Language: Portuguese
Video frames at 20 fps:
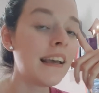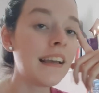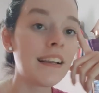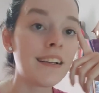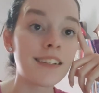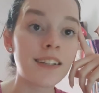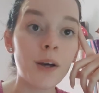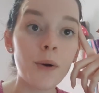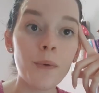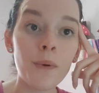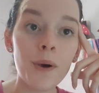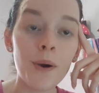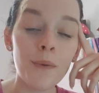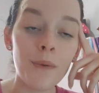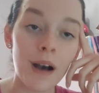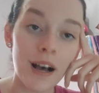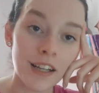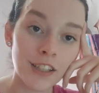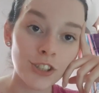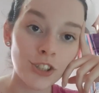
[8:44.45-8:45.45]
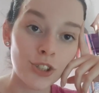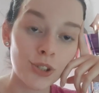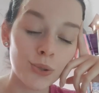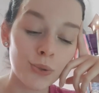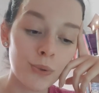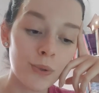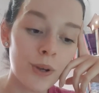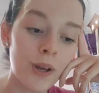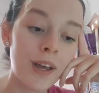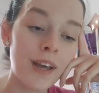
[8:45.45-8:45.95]
Então, eu
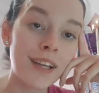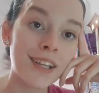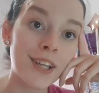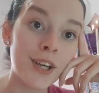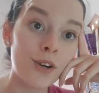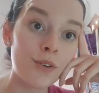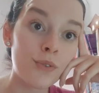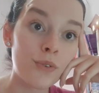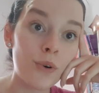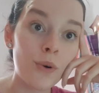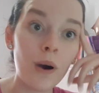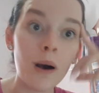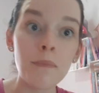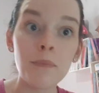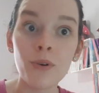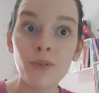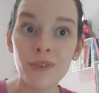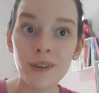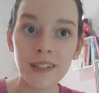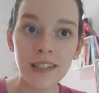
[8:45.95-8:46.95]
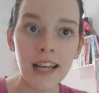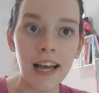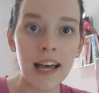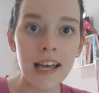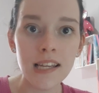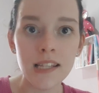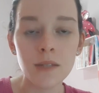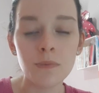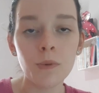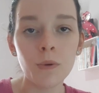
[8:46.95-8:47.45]
acho que eu vou
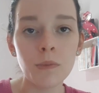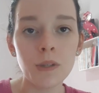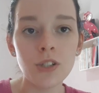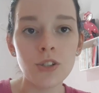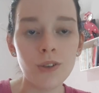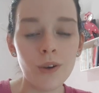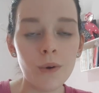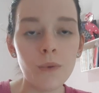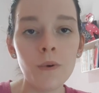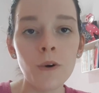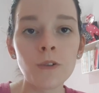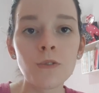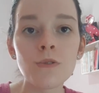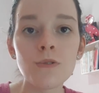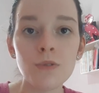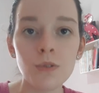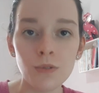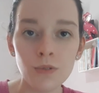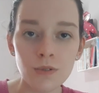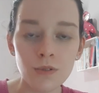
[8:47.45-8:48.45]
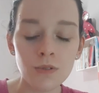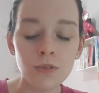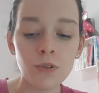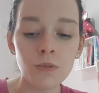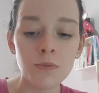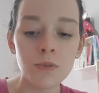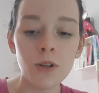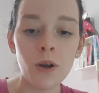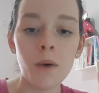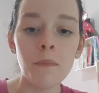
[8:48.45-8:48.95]
aproveitar esse momentinho enquanto os outros
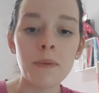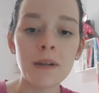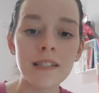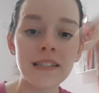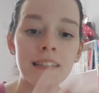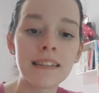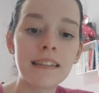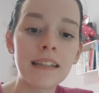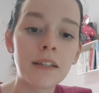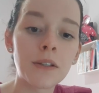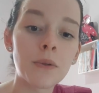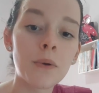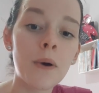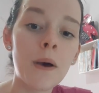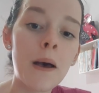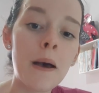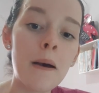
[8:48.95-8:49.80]
grupos estão apresentando